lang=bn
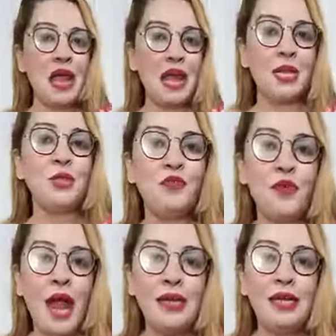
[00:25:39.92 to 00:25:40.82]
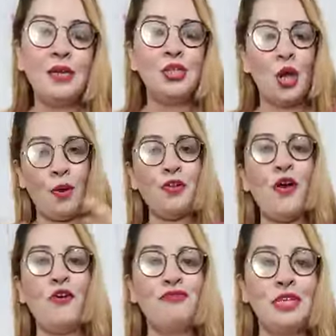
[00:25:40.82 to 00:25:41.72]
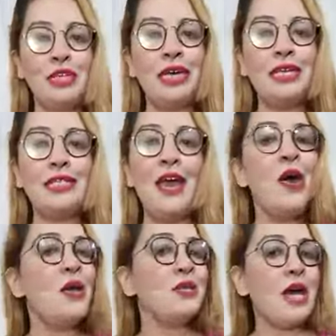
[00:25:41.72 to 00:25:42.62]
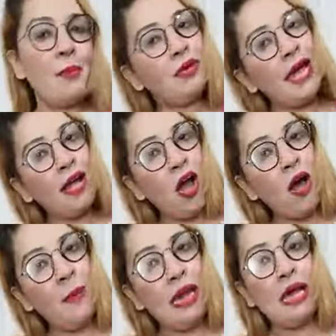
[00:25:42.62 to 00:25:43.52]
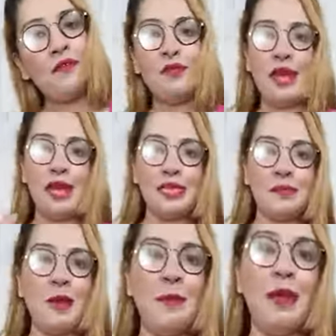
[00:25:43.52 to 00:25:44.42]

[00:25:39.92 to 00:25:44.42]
কালকে তো ফ্রাইডে ফ্রাইডে সবারই অফ ডে ঠিক আছে তো আবার দেখা হবে আল্লাহ হাফেজ বাই